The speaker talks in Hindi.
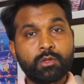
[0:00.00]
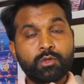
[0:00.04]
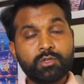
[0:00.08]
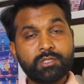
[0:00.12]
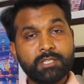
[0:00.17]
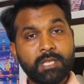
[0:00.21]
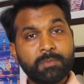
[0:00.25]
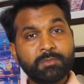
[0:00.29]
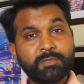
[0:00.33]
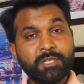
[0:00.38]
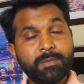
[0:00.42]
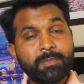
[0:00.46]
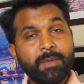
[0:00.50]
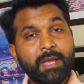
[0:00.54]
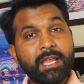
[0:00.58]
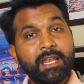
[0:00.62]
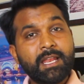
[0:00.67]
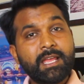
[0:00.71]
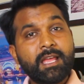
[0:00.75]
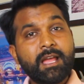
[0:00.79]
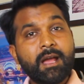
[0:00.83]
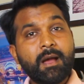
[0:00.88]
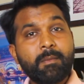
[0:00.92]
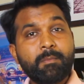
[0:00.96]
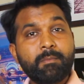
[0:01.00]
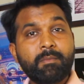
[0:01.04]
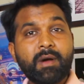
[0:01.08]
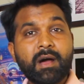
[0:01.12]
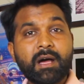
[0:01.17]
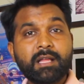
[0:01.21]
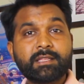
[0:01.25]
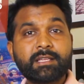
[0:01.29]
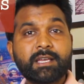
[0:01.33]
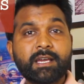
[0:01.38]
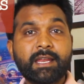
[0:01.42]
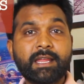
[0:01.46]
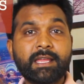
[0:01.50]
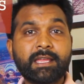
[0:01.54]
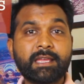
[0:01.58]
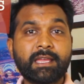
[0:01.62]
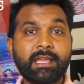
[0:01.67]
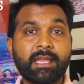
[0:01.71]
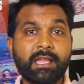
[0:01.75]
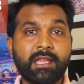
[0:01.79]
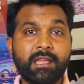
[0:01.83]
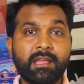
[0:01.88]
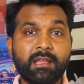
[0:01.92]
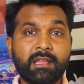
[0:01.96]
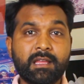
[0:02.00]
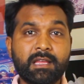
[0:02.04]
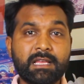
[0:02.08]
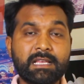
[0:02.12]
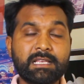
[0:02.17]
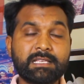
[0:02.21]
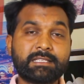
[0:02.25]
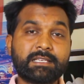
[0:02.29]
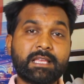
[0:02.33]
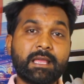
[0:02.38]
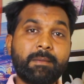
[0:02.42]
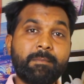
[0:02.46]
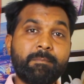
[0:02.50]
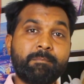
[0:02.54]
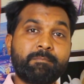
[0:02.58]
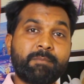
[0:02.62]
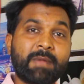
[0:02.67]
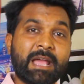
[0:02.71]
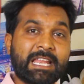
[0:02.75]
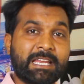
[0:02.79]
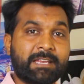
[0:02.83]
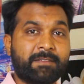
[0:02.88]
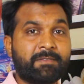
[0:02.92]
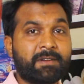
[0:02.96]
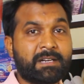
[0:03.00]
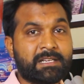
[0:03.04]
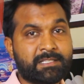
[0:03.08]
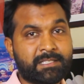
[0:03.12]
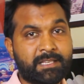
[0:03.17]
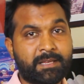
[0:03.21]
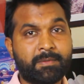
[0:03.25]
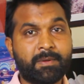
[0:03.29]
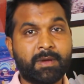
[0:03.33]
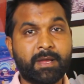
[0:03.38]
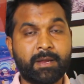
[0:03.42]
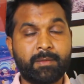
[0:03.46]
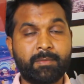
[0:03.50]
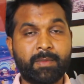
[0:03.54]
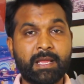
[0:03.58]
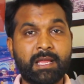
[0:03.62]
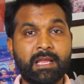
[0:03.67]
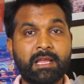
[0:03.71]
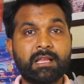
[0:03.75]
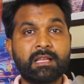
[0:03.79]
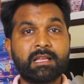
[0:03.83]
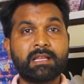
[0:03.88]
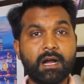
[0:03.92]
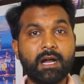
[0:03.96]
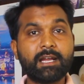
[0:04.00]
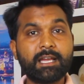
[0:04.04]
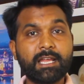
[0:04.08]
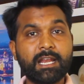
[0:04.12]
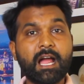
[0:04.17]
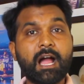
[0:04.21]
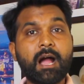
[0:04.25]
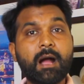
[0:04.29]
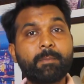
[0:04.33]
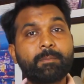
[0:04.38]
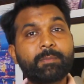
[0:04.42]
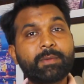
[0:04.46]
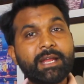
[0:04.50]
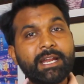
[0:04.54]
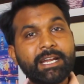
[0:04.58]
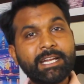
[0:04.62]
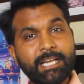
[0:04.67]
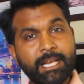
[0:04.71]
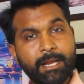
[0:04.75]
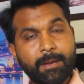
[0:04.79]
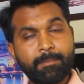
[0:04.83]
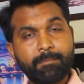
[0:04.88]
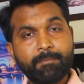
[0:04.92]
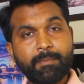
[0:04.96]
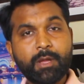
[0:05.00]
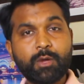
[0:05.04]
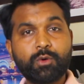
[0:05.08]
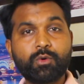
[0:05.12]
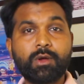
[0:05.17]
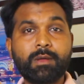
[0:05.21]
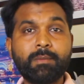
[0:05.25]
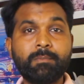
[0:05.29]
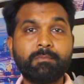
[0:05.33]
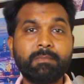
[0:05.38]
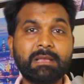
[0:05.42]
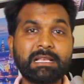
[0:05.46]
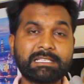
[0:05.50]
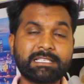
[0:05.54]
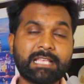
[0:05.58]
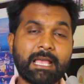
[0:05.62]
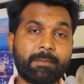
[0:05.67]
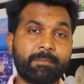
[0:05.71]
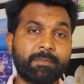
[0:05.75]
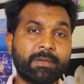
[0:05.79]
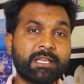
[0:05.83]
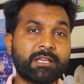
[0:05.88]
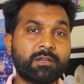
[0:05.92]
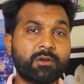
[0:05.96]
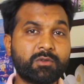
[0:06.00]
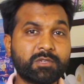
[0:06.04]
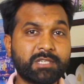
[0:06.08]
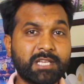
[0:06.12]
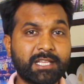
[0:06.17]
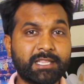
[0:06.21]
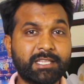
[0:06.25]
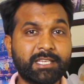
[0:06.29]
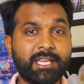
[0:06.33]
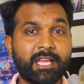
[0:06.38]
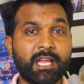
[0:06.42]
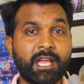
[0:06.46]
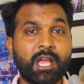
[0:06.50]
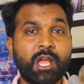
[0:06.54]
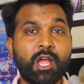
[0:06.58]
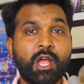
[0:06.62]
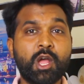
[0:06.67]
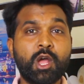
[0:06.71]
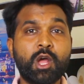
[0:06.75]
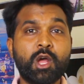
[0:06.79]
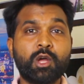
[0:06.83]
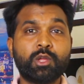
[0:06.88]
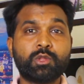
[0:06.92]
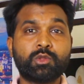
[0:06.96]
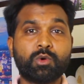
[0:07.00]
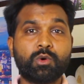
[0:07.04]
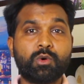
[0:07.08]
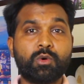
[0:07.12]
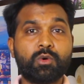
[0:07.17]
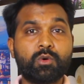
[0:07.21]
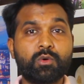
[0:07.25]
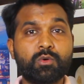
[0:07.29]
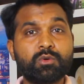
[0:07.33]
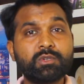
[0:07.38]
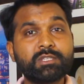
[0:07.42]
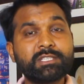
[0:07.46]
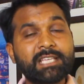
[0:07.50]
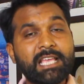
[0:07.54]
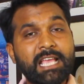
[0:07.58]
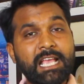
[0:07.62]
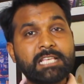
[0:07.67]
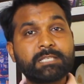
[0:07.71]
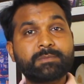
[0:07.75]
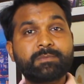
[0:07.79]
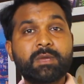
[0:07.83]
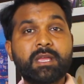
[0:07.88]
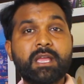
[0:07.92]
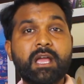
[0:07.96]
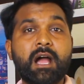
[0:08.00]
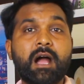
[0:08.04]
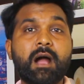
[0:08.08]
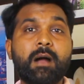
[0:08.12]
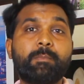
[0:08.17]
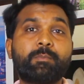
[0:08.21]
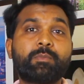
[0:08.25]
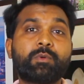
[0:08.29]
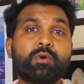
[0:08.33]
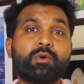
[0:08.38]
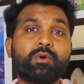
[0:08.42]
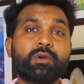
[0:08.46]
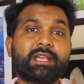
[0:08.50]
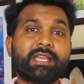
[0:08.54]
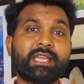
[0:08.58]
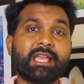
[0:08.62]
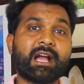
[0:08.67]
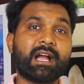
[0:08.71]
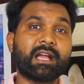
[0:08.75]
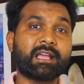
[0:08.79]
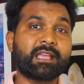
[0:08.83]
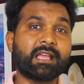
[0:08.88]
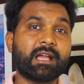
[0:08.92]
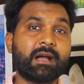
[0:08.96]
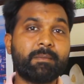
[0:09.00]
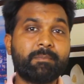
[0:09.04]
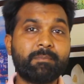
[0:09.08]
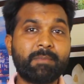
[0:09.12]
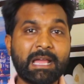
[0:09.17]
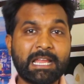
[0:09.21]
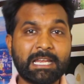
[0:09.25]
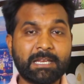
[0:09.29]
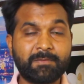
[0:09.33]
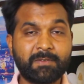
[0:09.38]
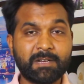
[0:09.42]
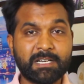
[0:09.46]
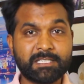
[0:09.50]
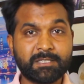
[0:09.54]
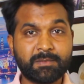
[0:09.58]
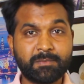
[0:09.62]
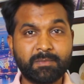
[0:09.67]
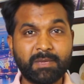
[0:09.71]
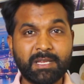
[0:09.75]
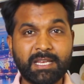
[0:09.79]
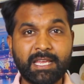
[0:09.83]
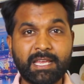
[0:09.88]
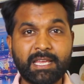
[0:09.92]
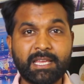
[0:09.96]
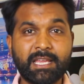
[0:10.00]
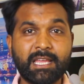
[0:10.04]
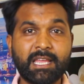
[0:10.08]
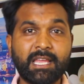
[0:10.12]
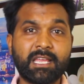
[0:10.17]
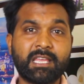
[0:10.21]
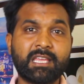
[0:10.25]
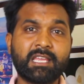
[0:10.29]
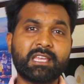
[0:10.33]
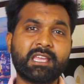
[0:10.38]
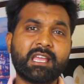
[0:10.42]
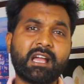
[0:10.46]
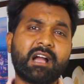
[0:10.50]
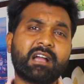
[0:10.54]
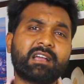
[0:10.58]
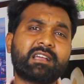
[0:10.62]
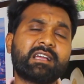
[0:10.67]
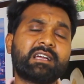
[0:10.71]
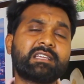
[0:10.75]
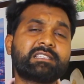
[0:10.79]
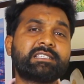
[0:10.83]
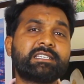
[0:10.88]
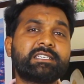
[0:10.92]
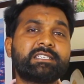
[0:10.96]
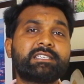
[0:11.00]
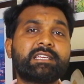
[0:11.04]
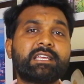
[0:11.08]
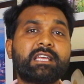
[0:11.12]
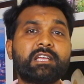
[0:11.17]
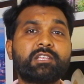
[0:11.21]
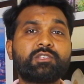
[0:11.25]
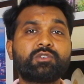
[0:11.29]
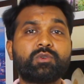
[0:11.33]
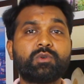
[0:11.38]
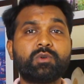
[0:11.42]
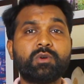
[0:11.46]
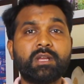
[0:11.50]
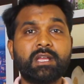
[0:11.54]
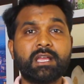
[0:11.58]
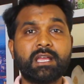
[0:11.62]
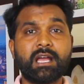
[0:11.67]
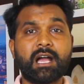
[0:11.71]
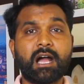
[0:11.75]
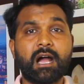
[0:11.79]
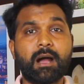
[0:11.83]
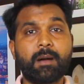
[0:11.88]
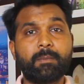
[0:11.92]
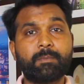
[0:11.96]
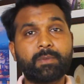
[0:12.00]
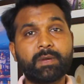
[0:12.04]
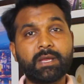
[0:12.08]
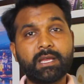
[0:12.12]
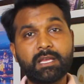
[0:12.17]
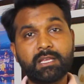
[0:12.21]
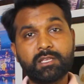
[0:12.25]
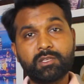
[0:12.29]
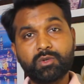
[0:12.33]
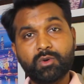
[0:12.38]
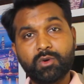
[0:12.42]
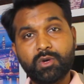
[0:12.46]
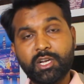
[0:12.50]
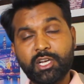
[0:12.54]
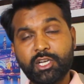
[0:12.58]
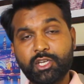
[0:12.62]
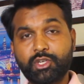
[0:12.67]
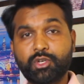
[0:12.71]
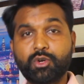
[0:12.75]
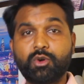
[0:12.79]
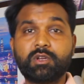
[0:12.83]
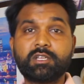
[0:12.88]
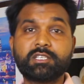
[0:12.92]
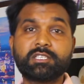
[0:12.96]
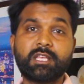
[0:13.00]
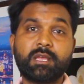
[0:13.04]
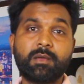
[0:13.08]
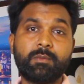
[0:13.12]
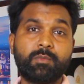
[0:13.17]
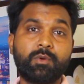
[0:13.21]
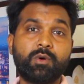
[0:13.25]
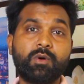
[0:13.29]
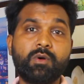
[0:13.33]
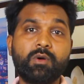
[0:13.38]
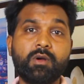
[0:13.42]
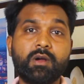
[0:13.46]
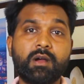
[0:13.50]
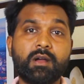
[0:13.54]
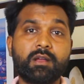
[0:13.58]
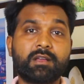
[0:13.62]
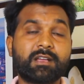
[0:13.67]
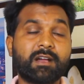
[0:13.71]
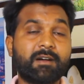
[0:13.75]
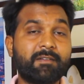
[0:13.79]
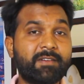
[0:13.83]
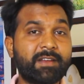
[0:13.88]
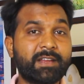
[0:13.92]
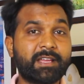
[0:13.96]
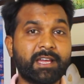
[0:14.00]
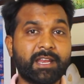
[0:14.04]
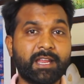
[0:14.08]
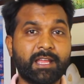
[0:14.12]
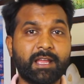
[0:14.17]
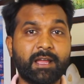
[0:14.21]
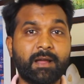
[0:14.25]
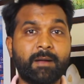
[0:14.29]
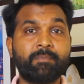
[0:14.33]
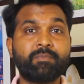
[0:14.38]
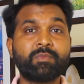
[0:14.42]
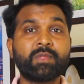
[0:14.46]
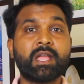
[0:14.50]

तो सबसे पहले हम बात करेंगे इसके बेनिफिट्स के बारे में अगर आपके ट्रिप में कोई मिस हो जाती है तो उस केस में आपको क्या क्या बेनिफिट्स मिलेंगे क्या क्या चीज़ें हैं जो आपके जो इंश्योरेंस है वो कवर करेगा